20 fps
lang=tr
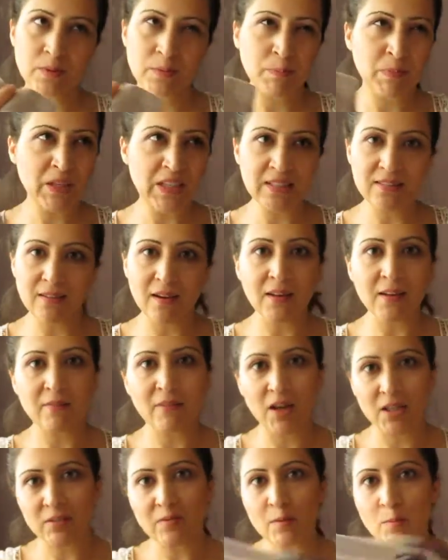bir iki tane
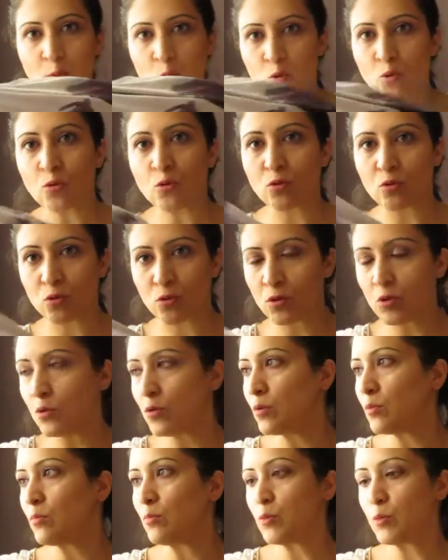vardı ve büyüktü
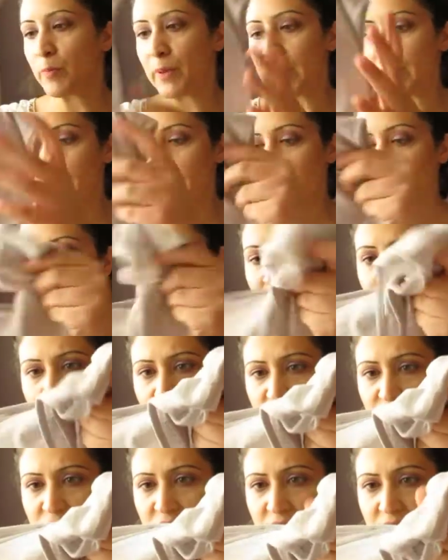bu benimki de large
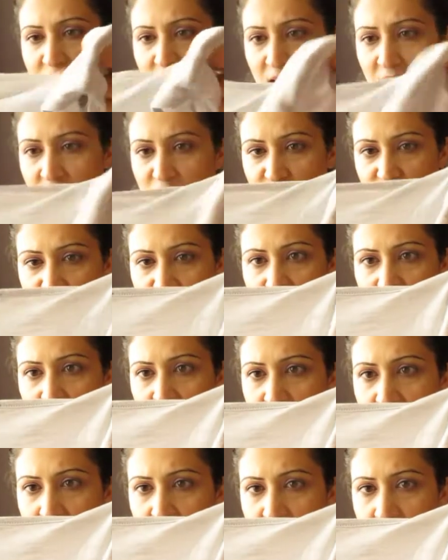ya da x
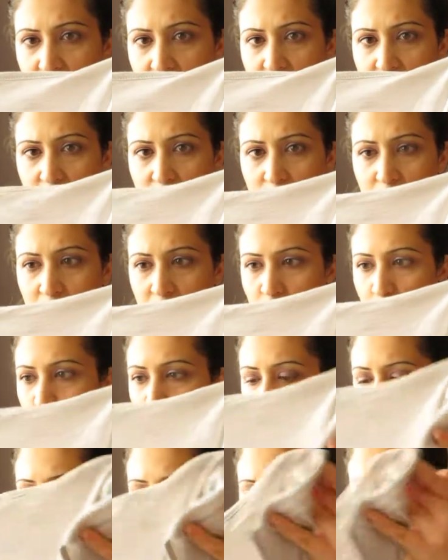large'dır hani
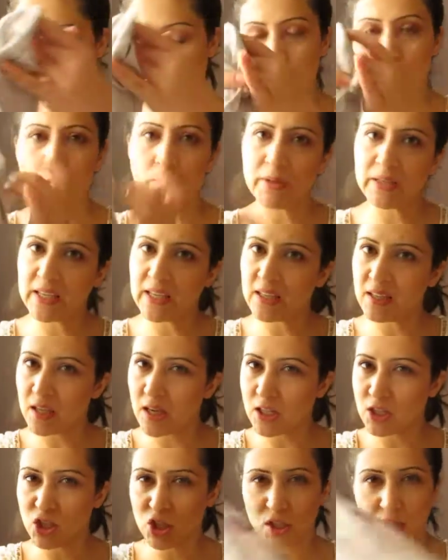burada yazmıyor ama ya
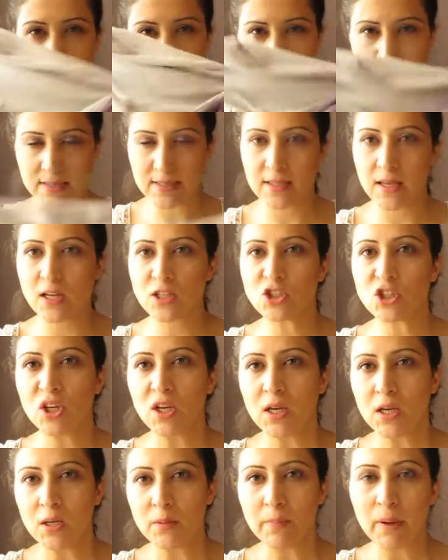large ya x large
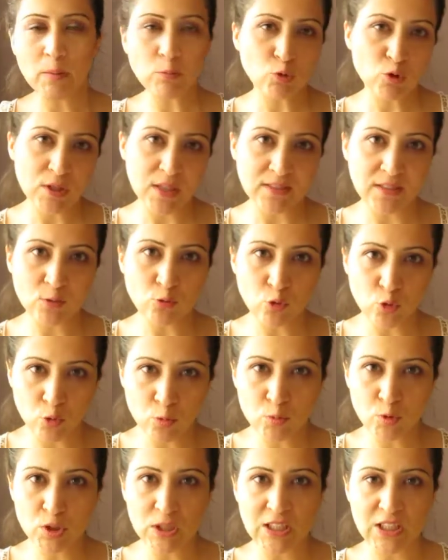ben bunu zaten
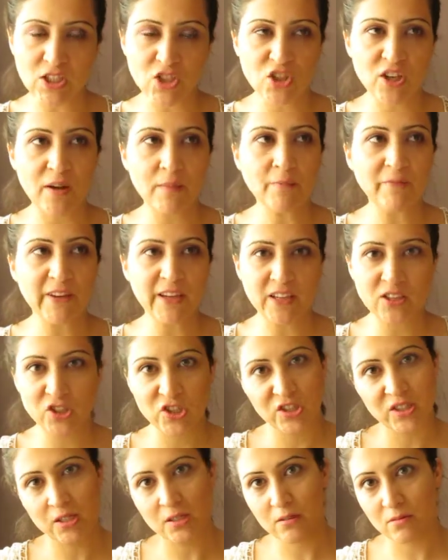dökümlü giyeceğim ve
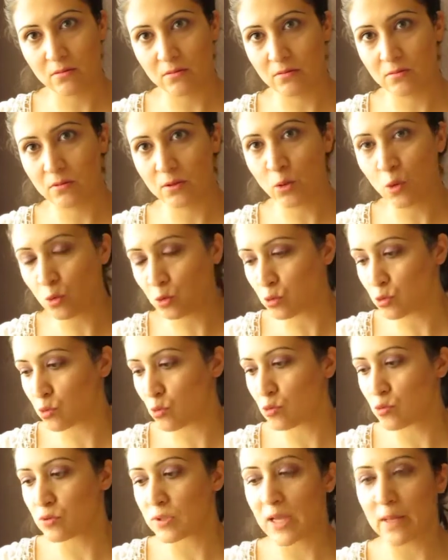içine ne olursa
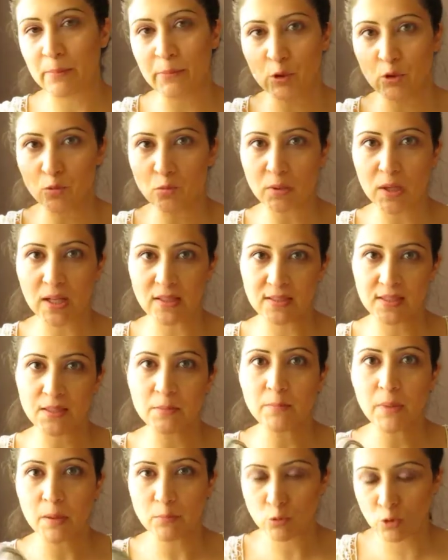olsun yani medium da
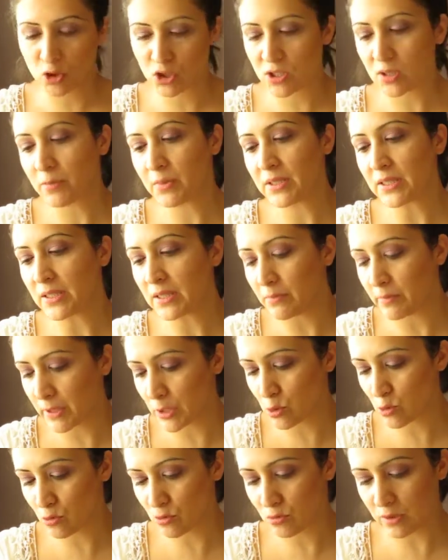alsaydım ben bunun içine body giymek
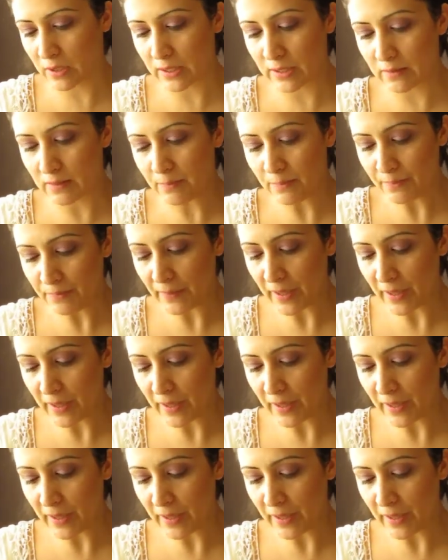zorundaydım.